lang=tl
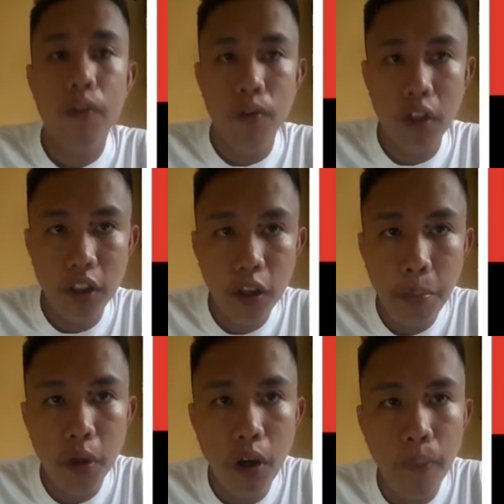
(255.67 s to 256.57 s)
Ulitin ko
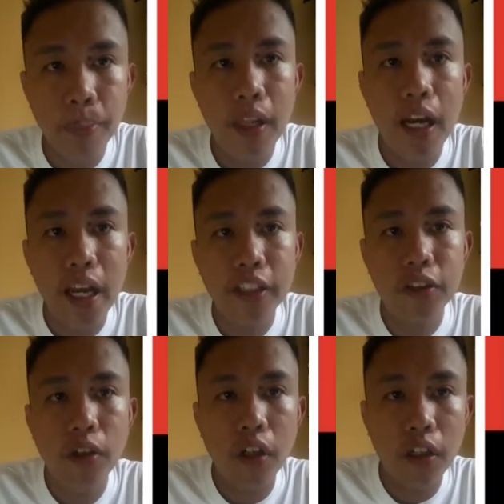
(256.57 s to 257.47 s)
po, ang
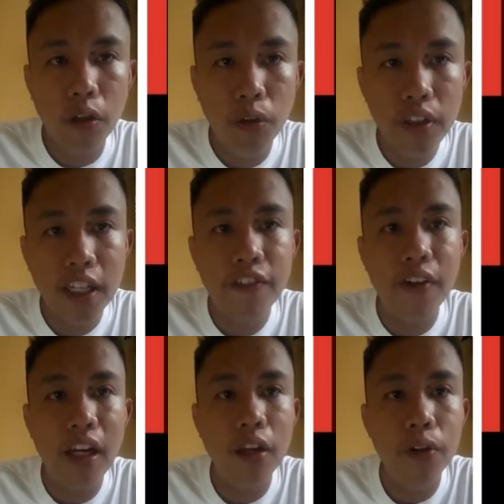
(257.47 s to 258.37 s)
excluded
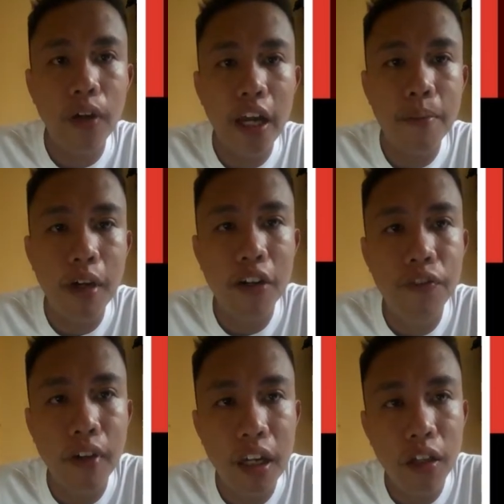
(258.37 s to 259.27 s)
value ay ang mga
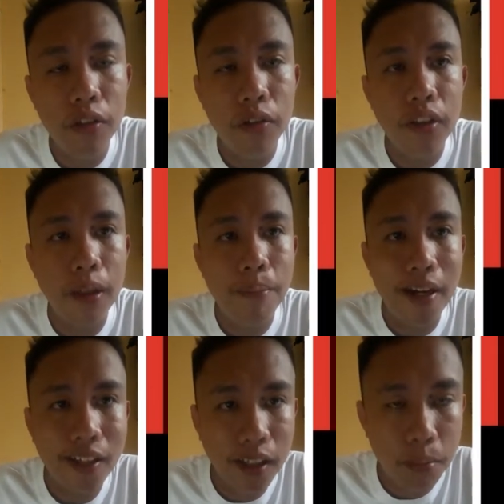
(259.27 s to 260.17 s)
value ng
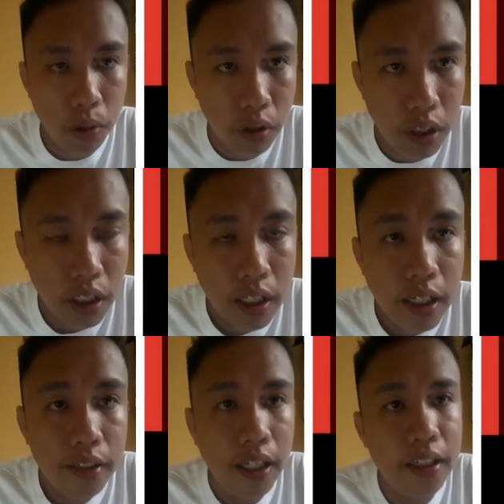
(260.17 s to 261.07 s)
variable
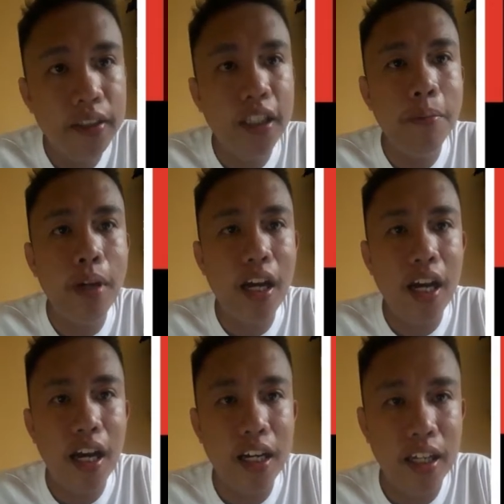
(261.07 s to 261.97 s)
na hindi
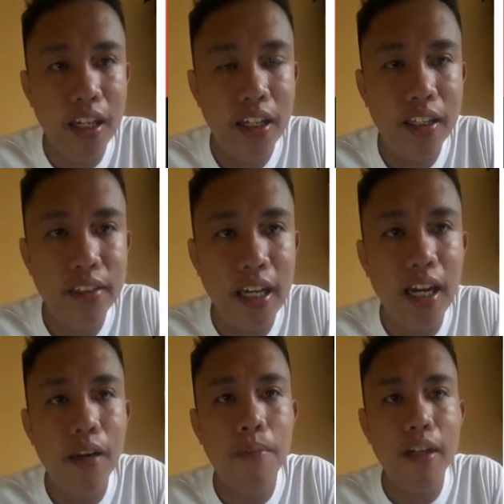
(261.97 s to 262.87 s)
maaari
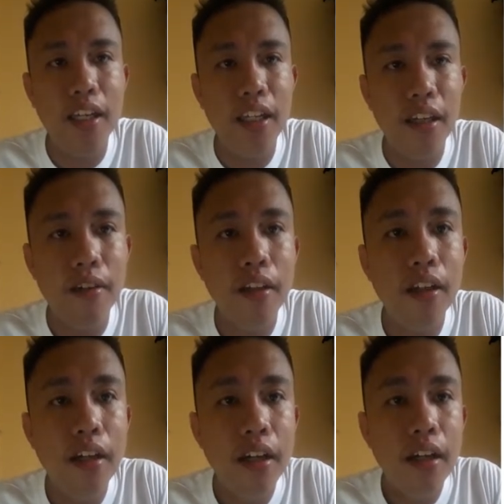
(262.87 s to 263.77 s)
dahil magiging
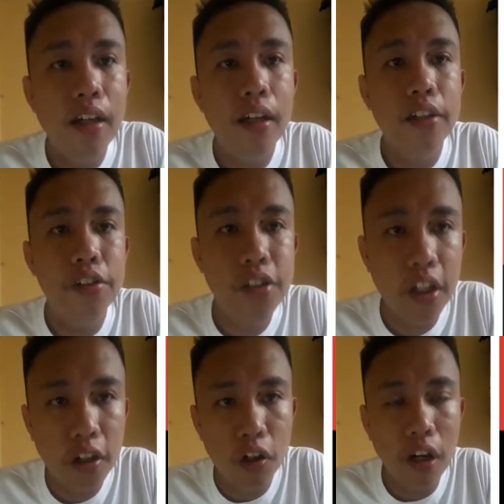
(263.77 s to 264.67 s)

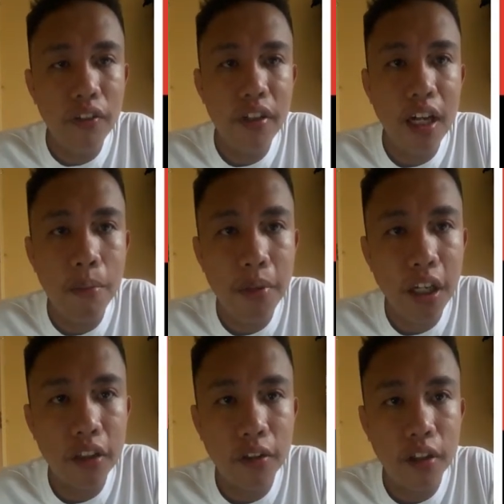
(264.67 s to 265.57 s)
zero ang
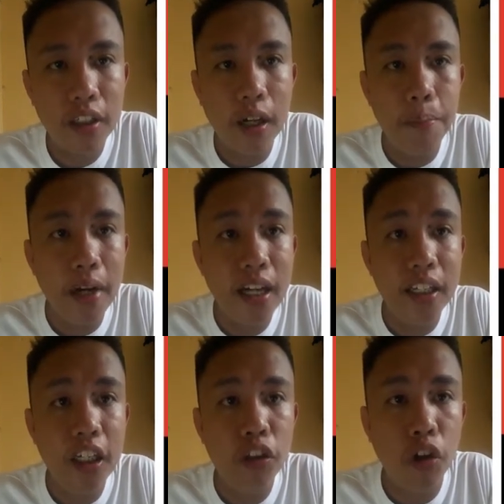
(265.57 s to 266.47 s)
denominator kapag
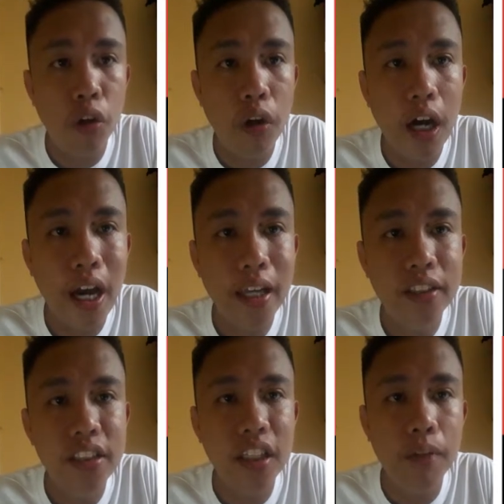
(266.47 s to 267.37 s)
ito ay
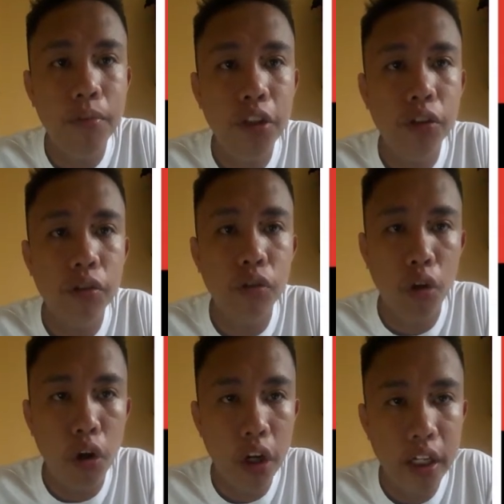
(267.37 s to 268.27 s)
sinubstitute
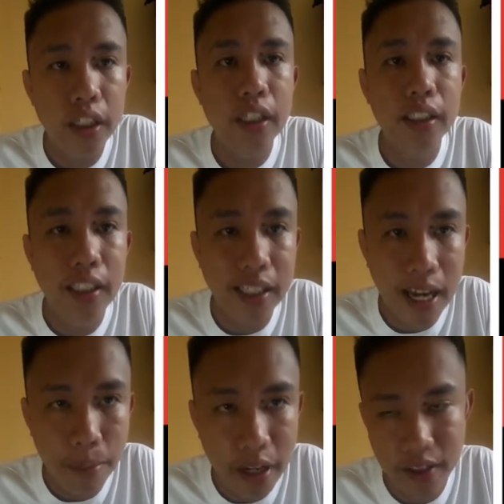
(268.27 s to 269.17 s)
or
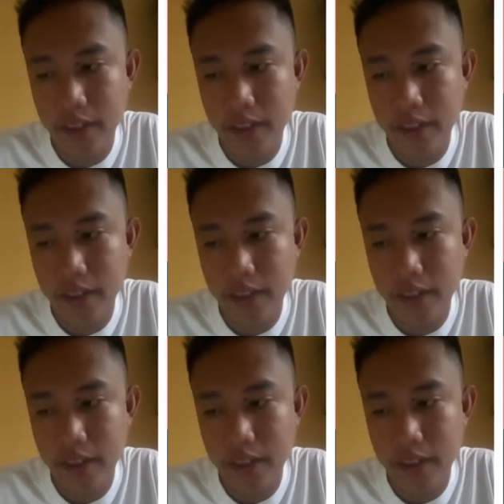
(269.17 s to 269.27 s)
ginamit.